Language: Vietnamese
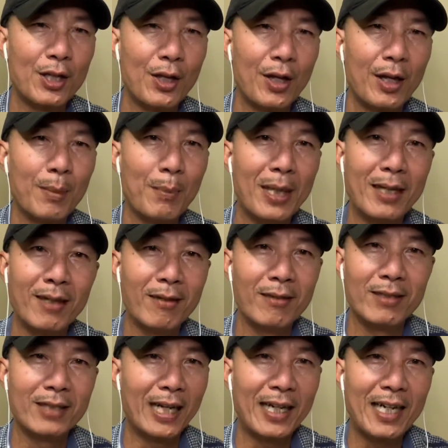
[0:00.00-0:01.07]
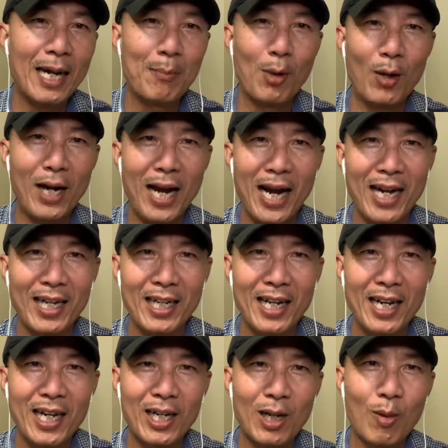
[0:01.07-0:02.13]
chuyện bình thường xảy ra mỗi ngày
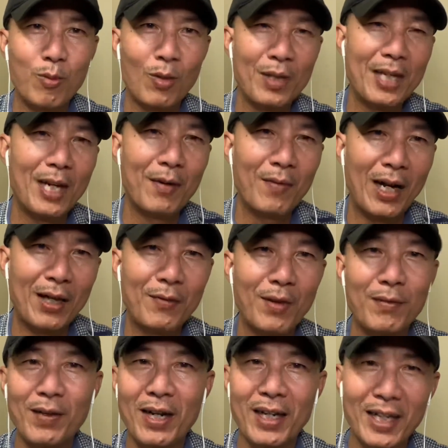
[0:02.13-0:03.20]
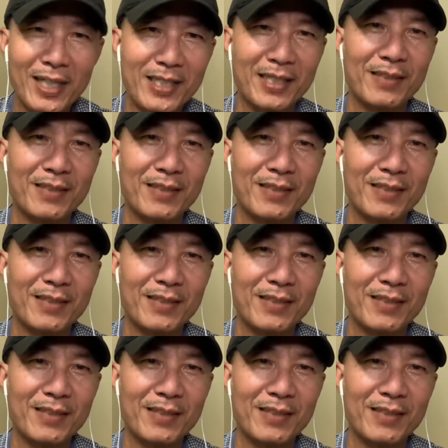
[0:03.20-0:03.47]
không có gì phải phân vân hết